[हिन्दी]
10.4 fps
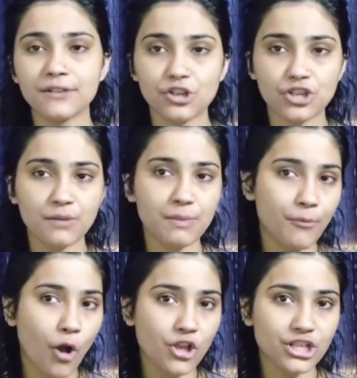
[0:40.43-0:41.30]
रेलवे स्टेशन पे
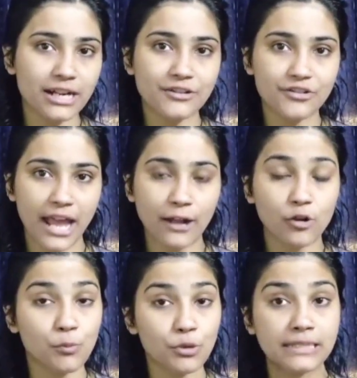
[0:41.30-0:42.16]
पहुंचकर
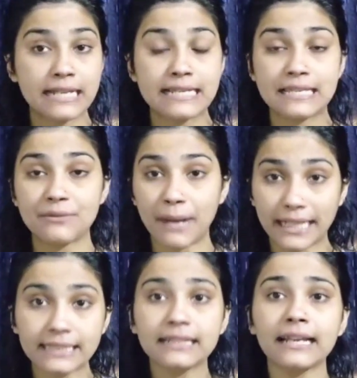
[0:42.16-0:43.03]
ट्रैक को पूरी तरह से
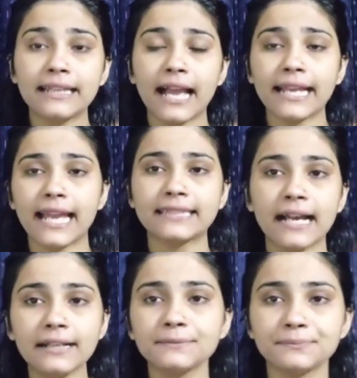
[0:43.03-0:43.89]
बाधित कर दिया गया
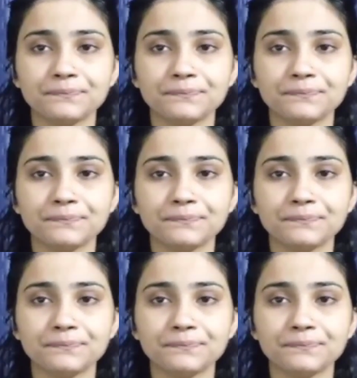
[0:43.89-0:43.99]
था